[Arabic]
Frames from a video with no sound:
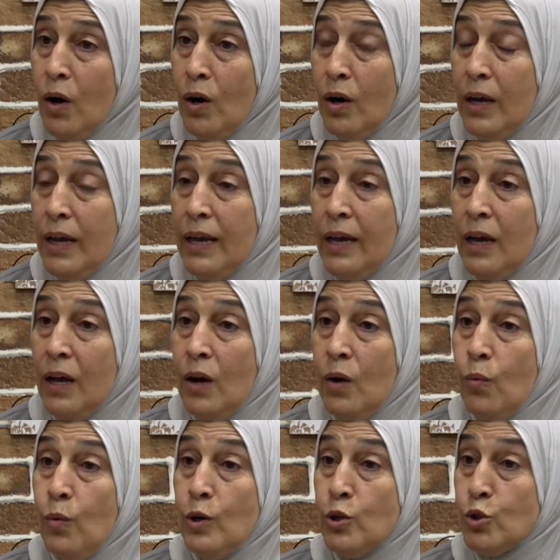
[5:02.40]

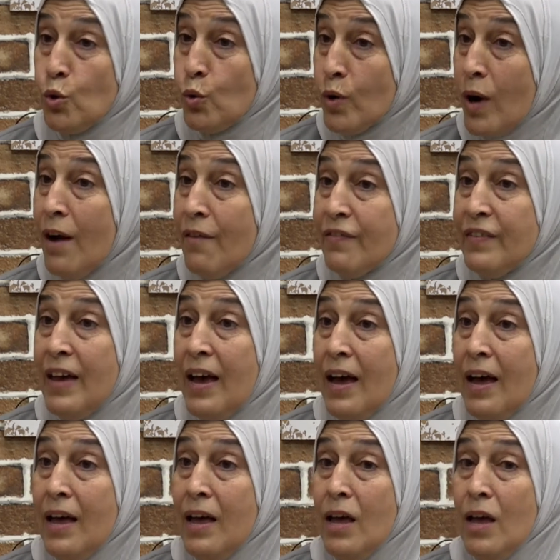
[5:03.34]
آه،
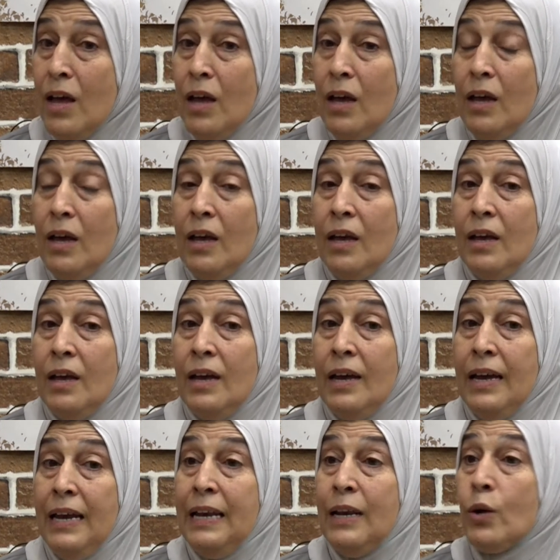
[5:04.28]
والجغرافيا
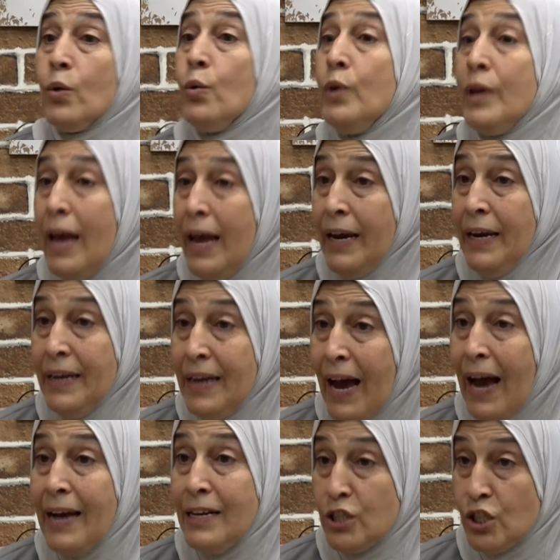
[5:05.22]
اللي كنا إحنا
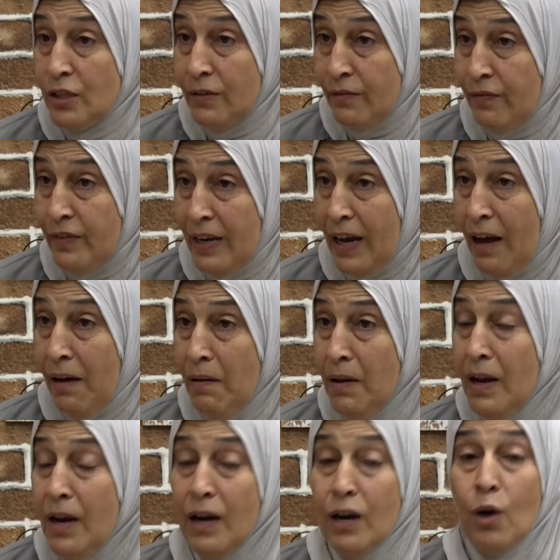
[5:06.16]
عايشين فيها
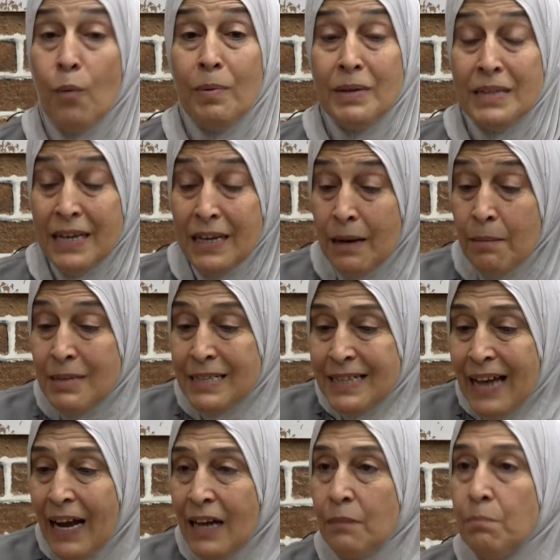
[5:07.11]
لو بدينا من
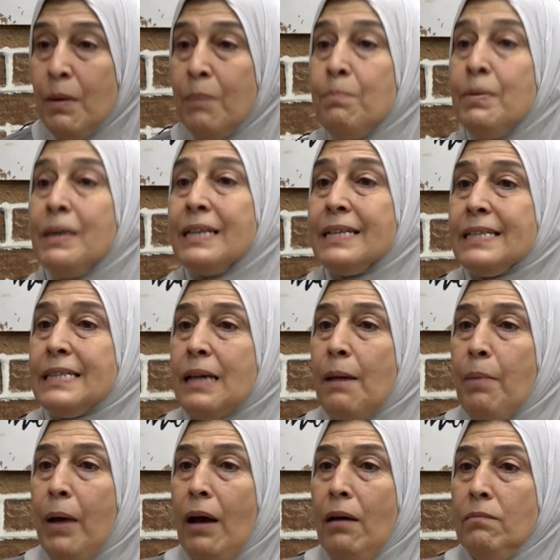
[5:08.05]
تحت من بير
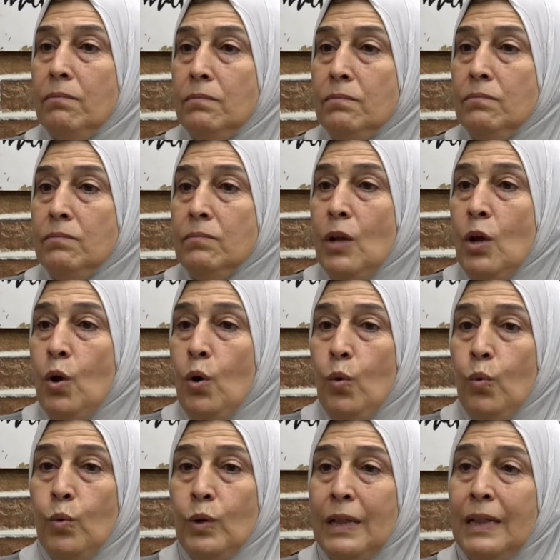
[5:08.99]
السبع
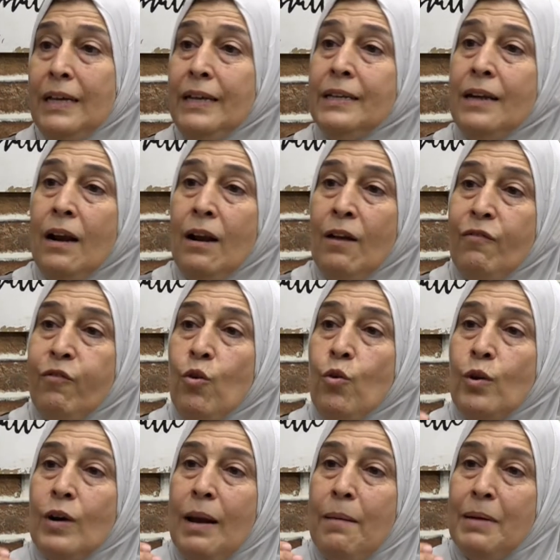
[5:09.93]
وطلعنا
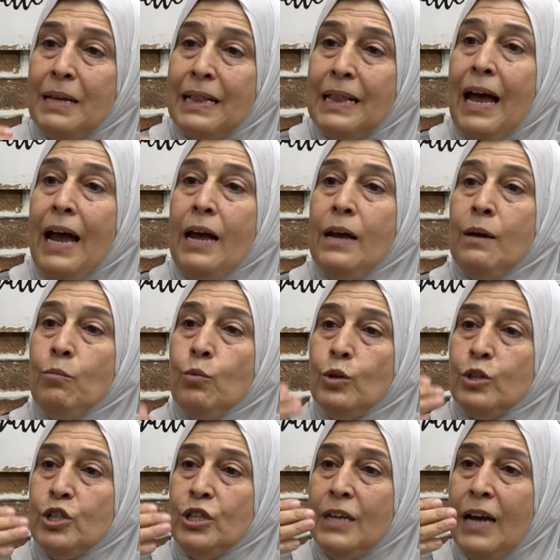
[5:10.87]
لفوق لبيت لحم
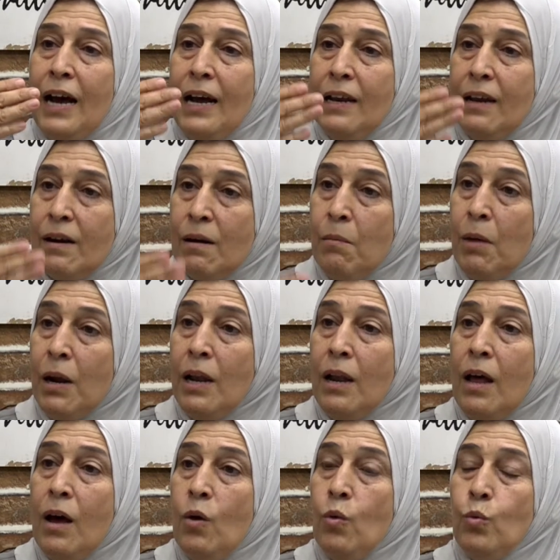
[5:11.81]
واجينا على رام
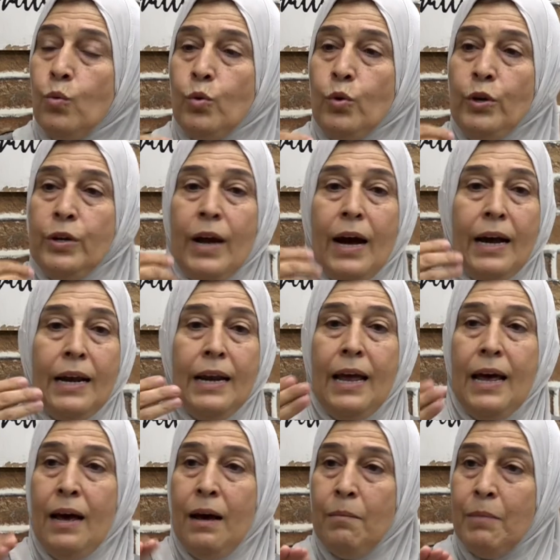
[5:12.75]
الله ورحنا
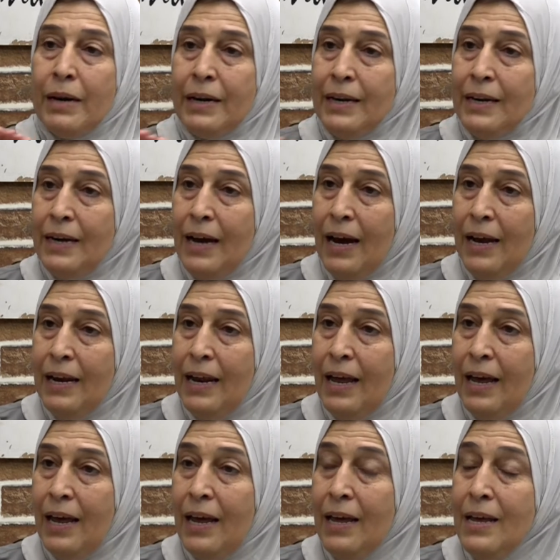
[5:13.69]
على مرينا
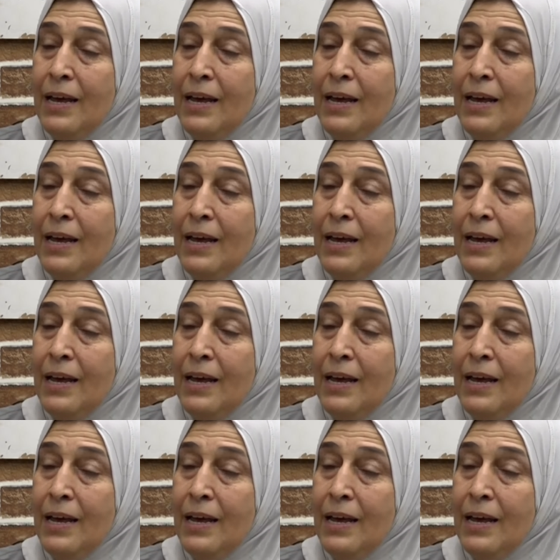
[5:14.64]
على